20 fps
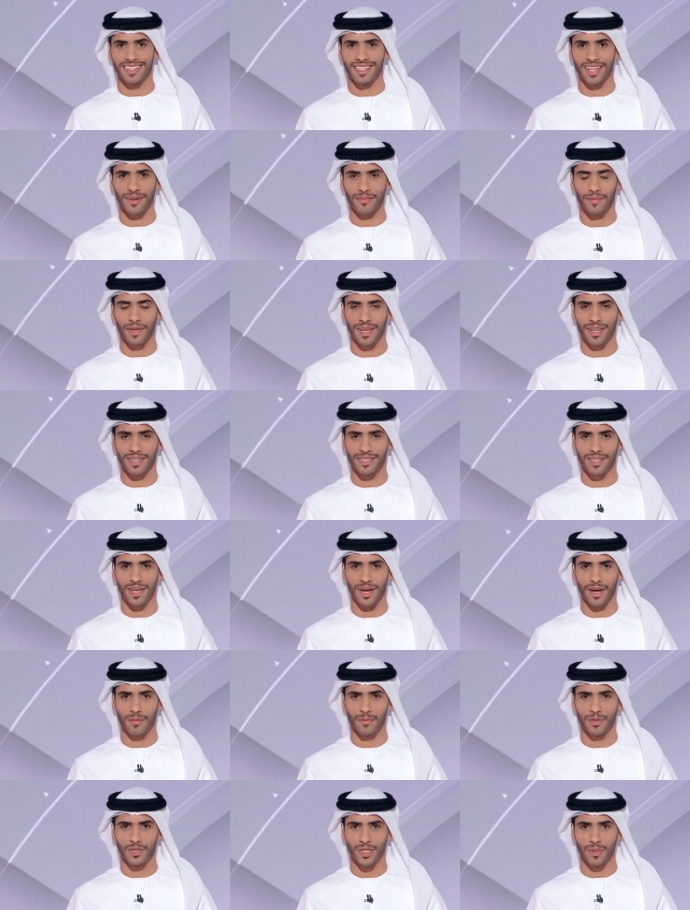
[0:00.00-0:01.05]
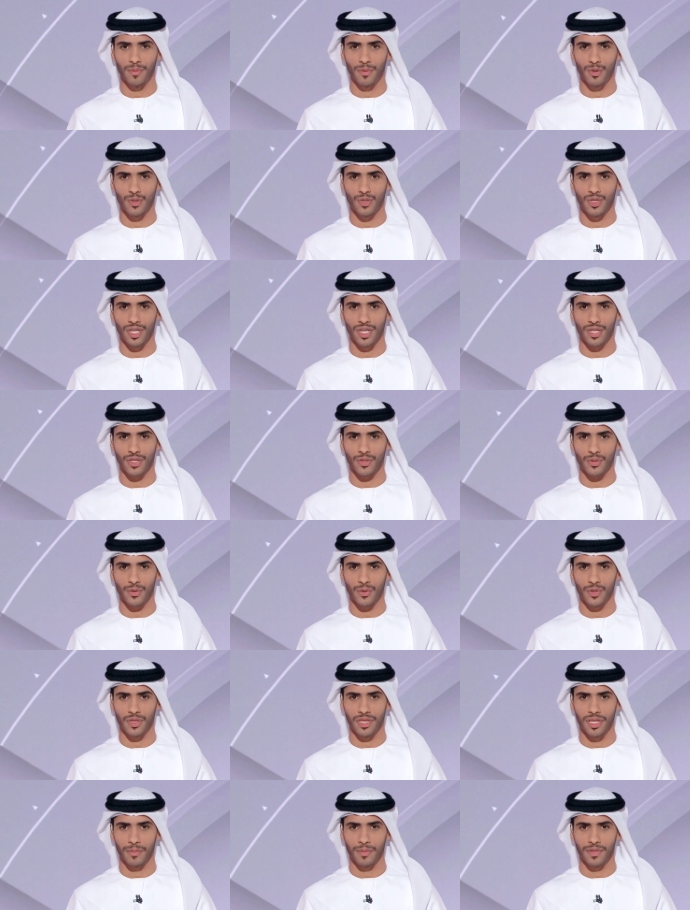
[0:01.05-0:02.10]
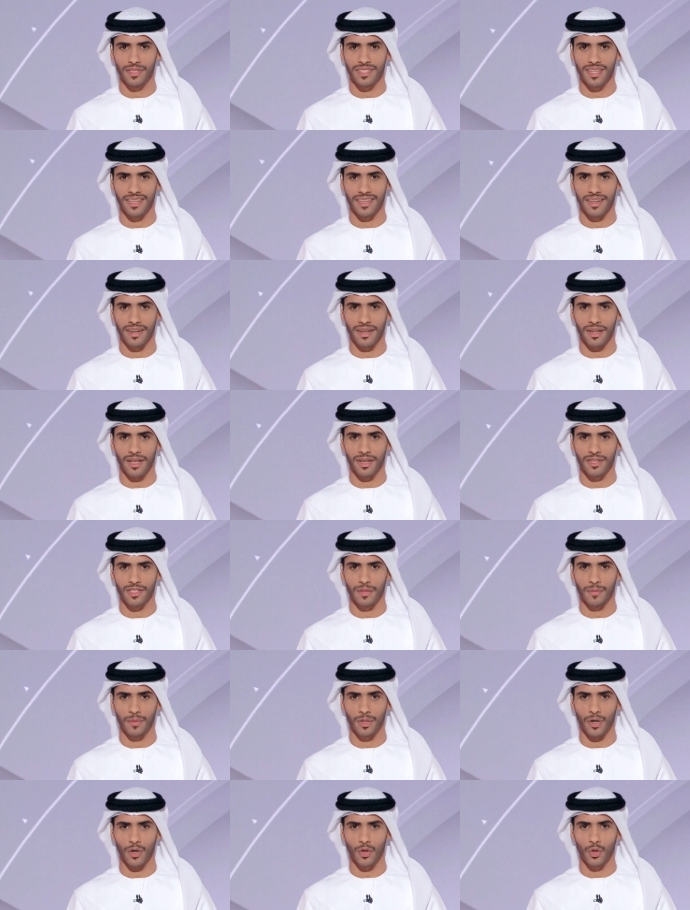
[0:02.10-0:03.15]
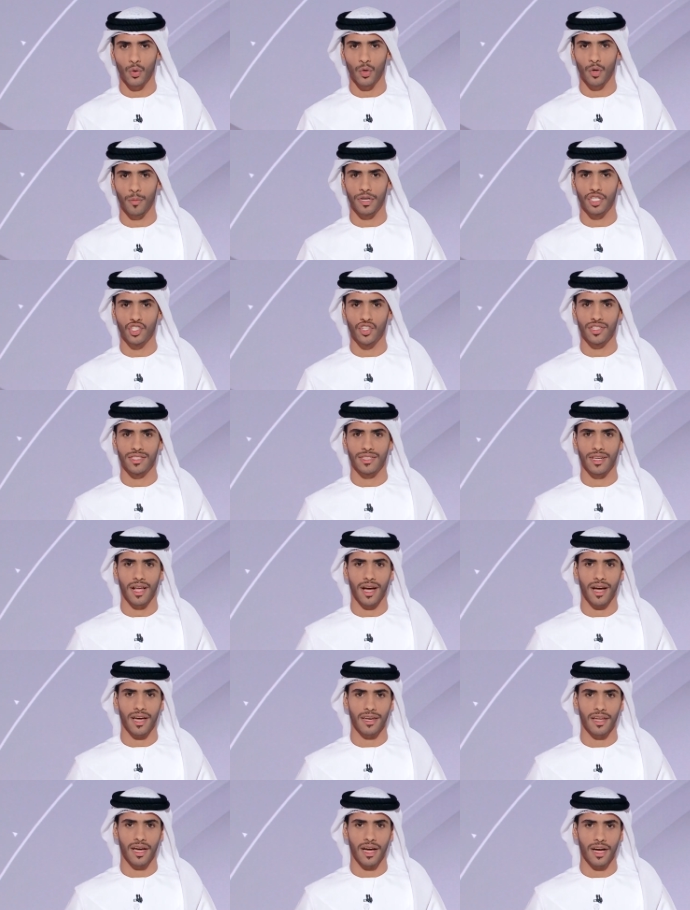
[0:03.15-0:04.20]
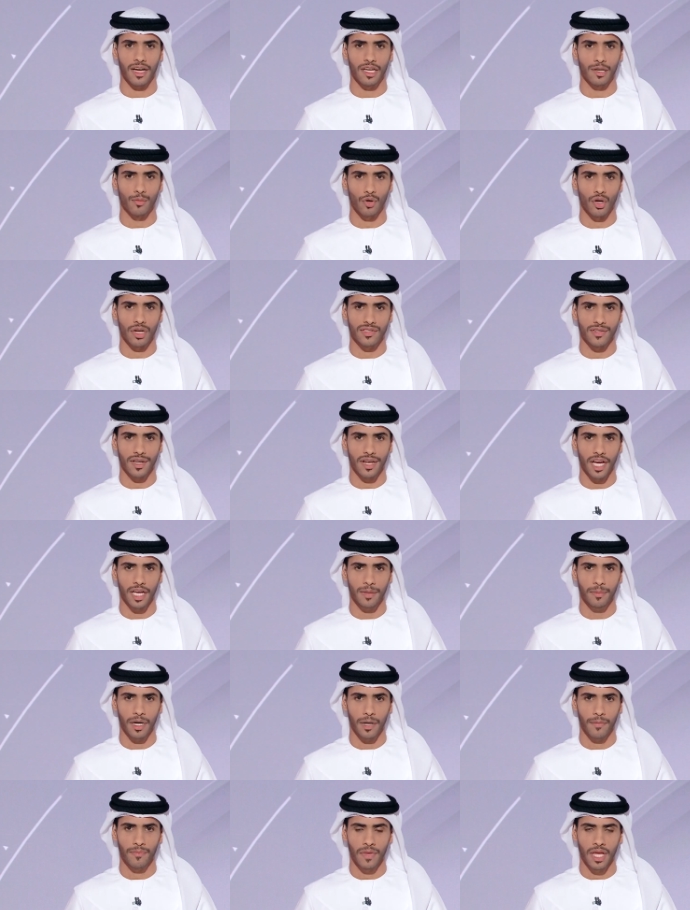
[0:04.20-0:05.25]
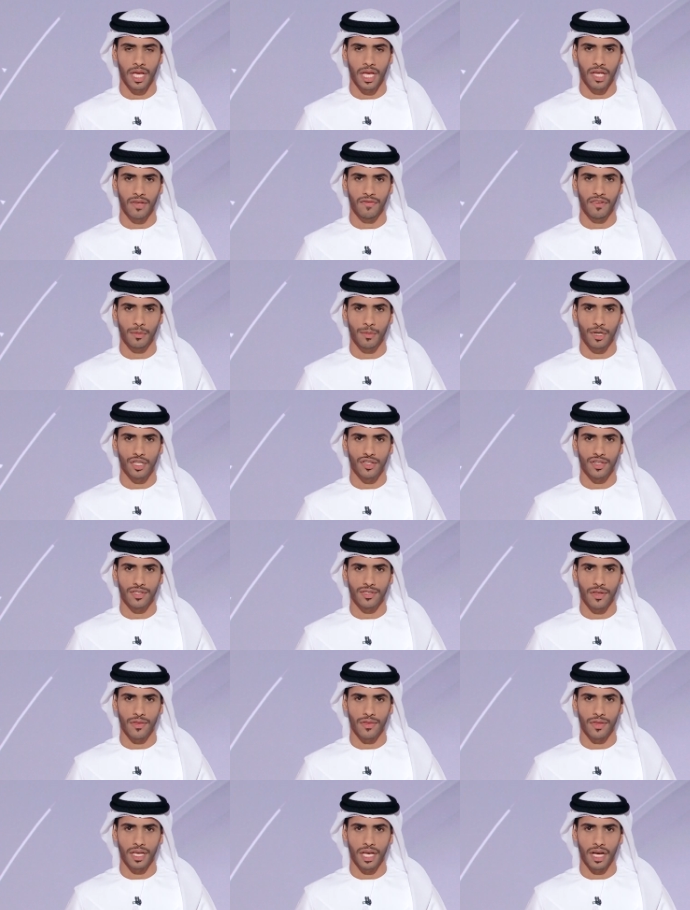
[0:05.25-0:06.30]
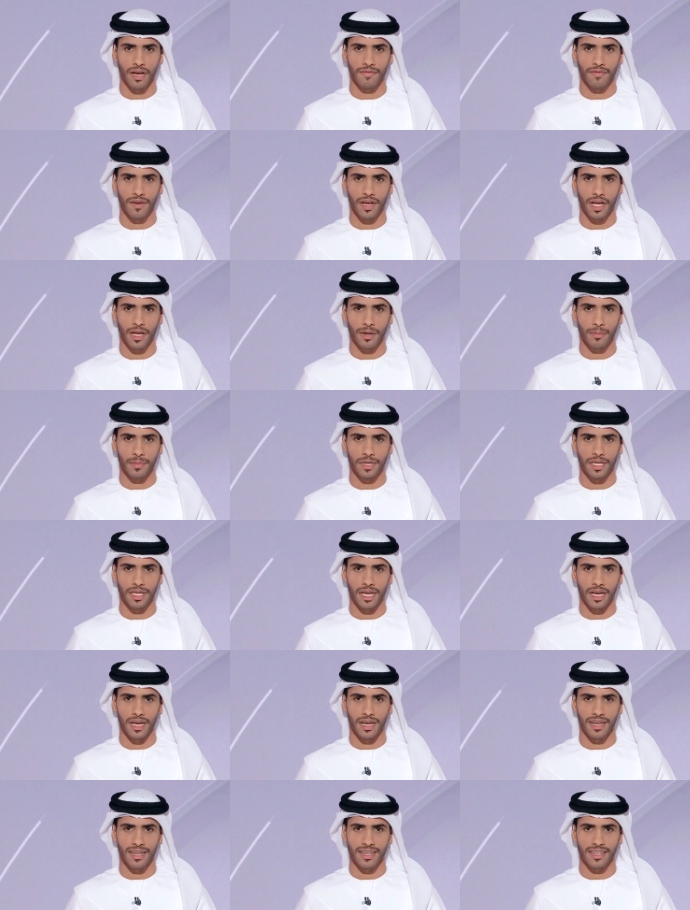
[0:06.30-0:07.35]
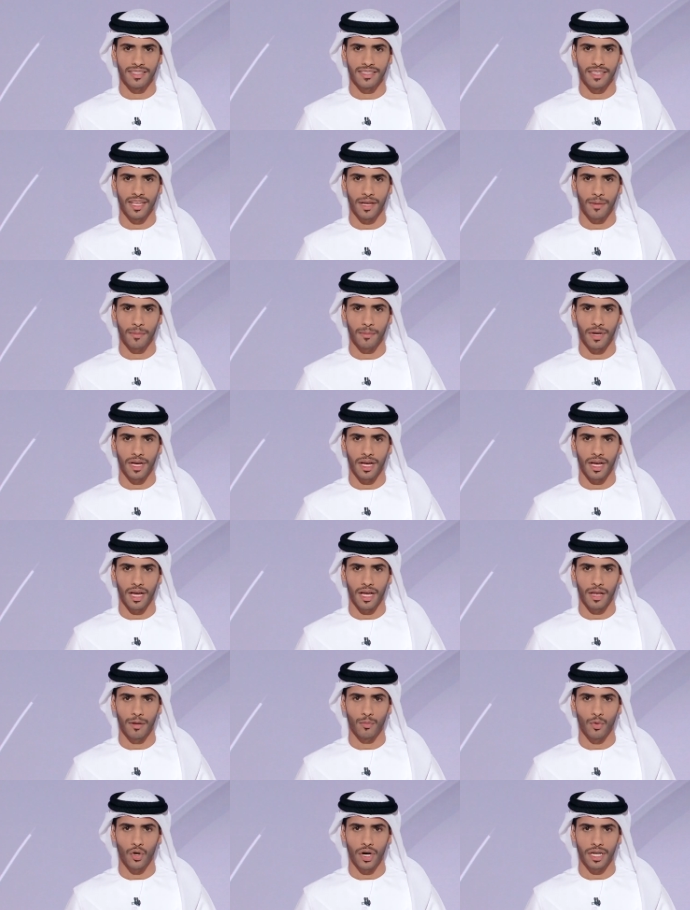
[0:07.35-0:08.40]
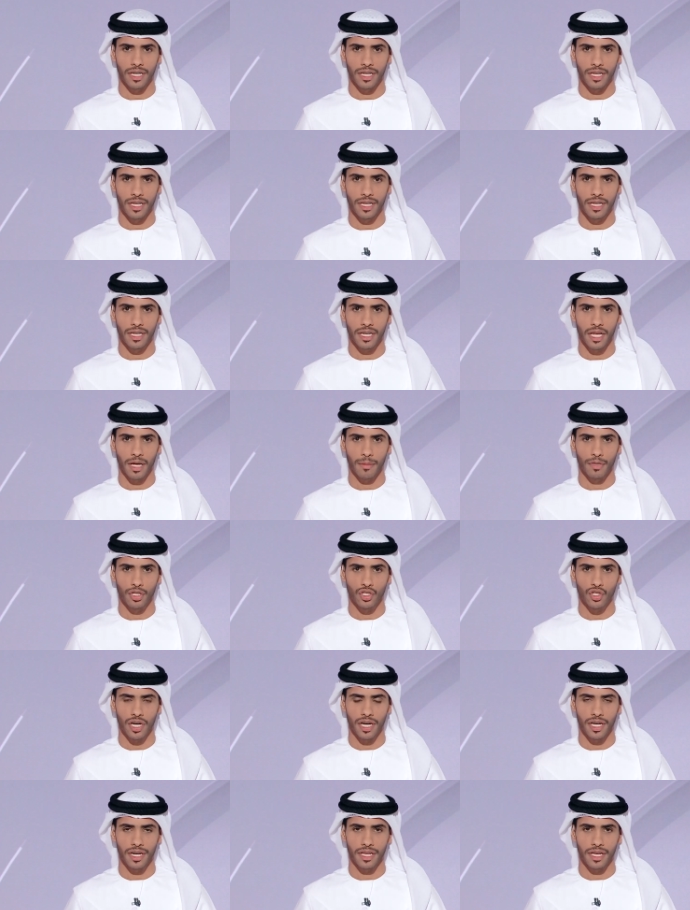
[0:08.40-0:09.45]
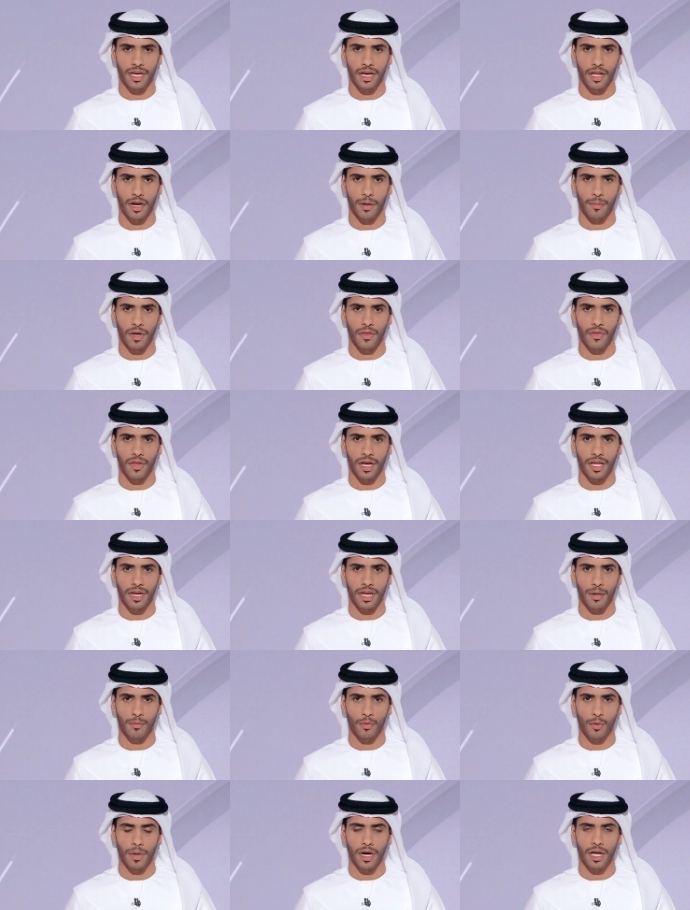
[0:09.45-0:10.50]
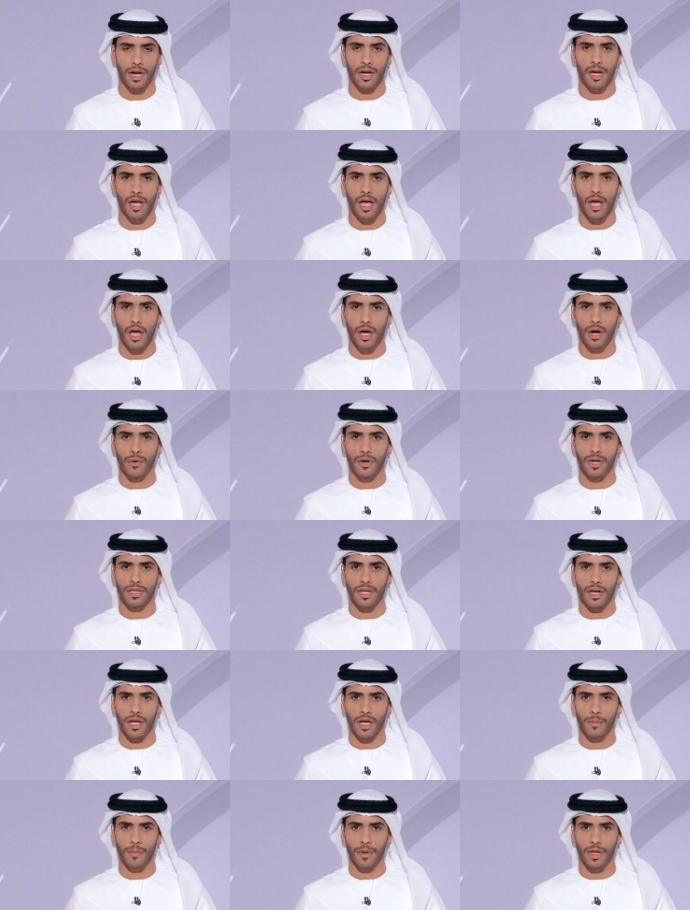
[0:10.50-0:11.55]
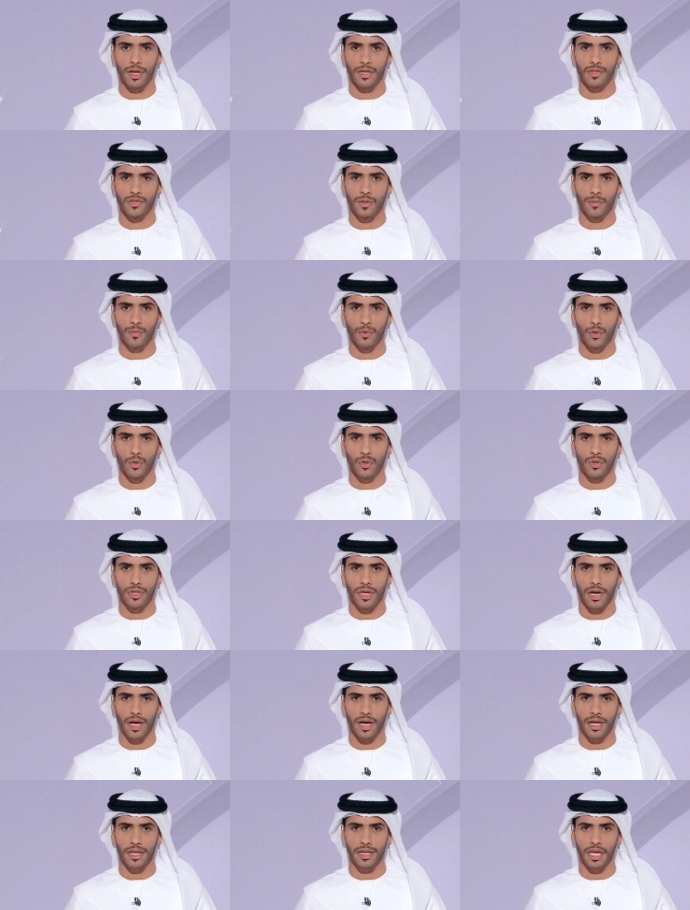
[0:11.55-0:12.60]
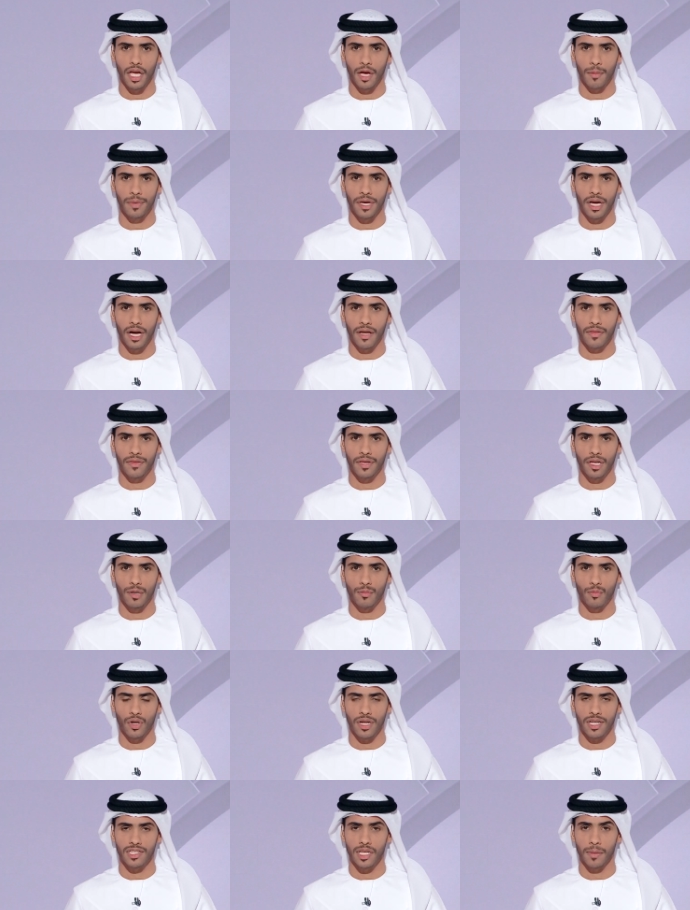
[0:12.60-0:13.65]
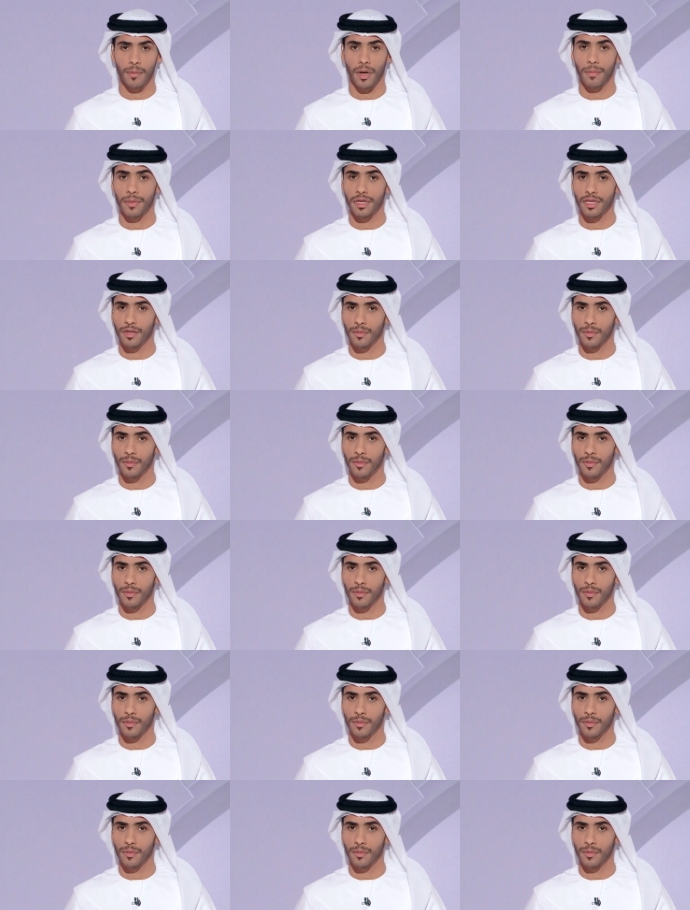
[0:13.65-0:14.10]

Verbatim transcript: استقبل صاحب السمو الشيخ سعود بن صقر القاسمي عضو المجلس الأعلى حاكم رأس الخيمة في مجلس الضيافة بخزام المهنئين بشهر رمضان المبارك وتقبل سموه التهاني بهذه المناسبة من